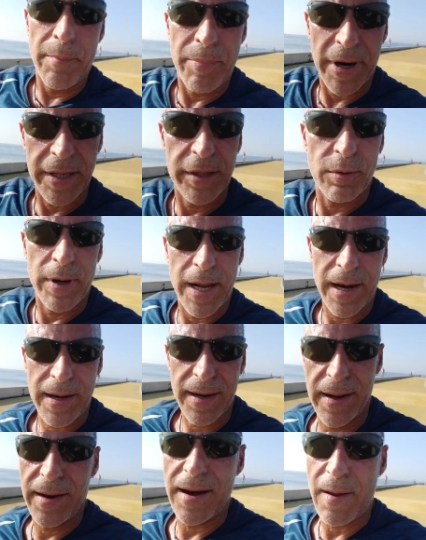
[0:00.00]
particular
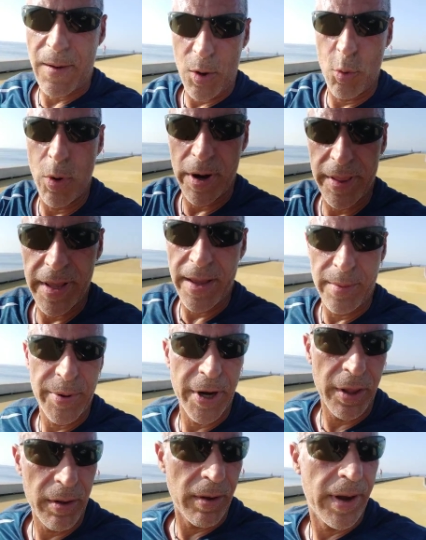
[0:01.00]
eh, La Vanguardia y el
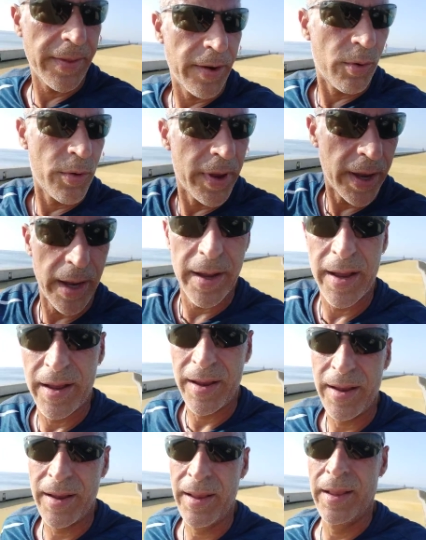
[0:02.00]
perdido de Cataluña.
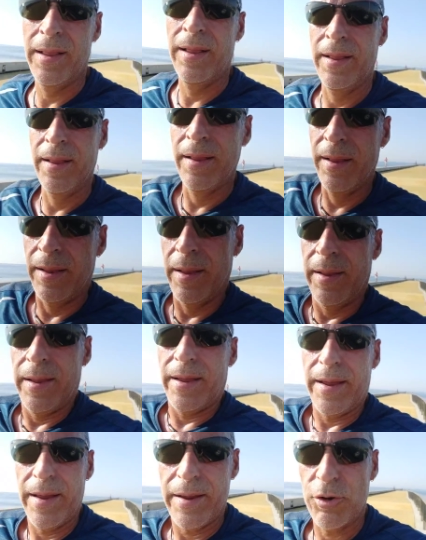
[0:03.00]

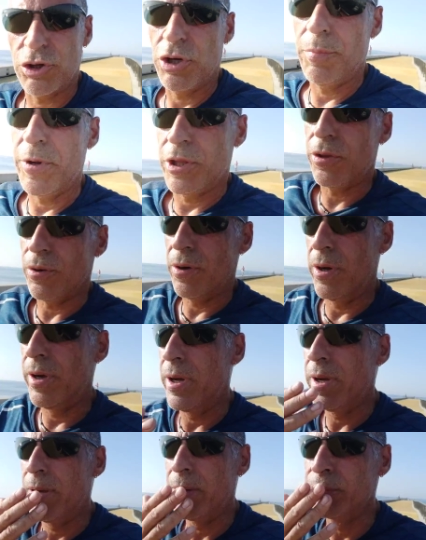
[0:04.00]
Eh, os invito.
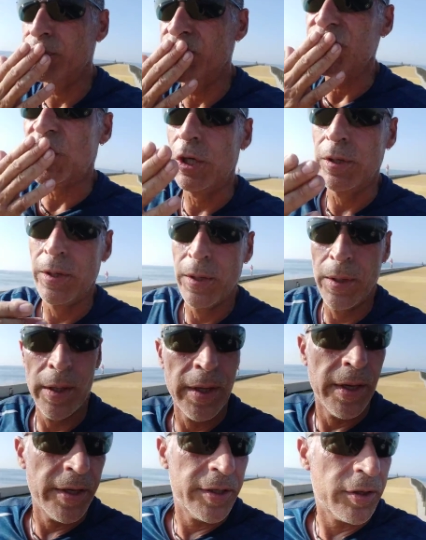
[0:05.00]

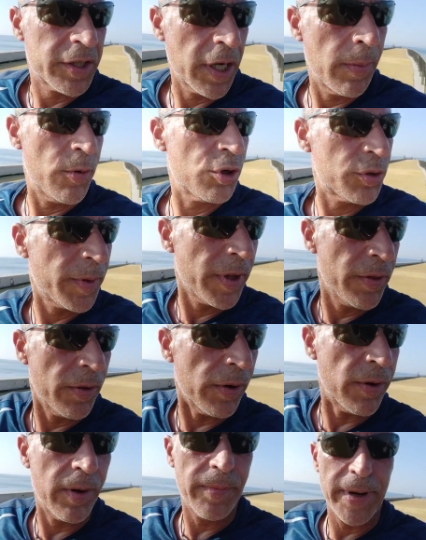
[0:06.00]
seguimos
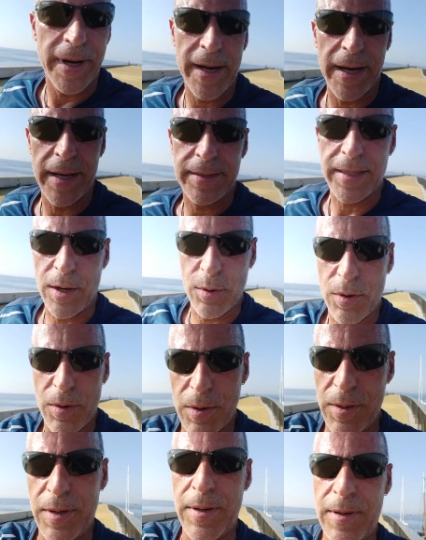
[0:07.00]
viendo. Venga, hasta
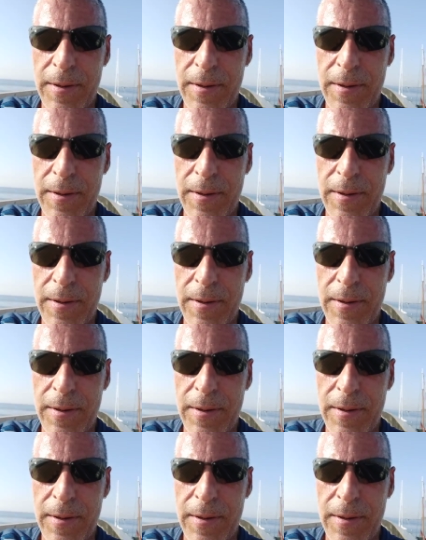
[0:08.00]
luego.